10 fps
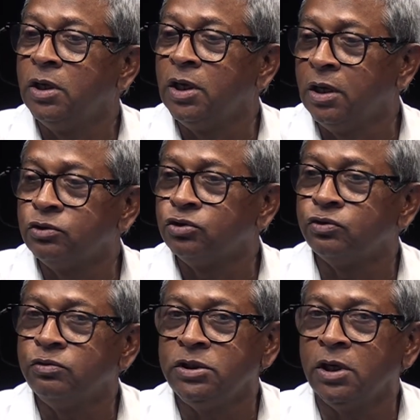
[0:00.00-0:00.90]
Et là
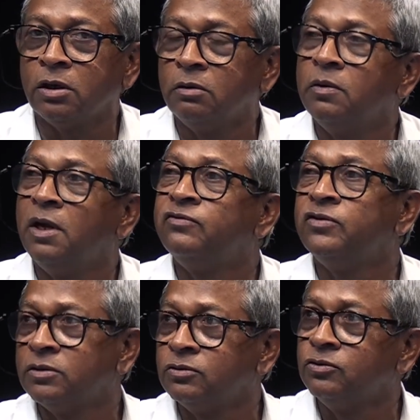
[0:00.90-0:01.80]
aujourd'hui, il y a quand même la
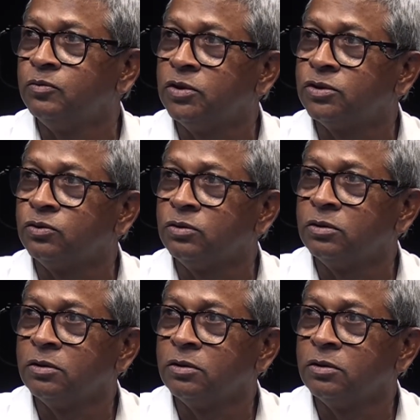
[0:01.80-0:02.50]
vente de poissons.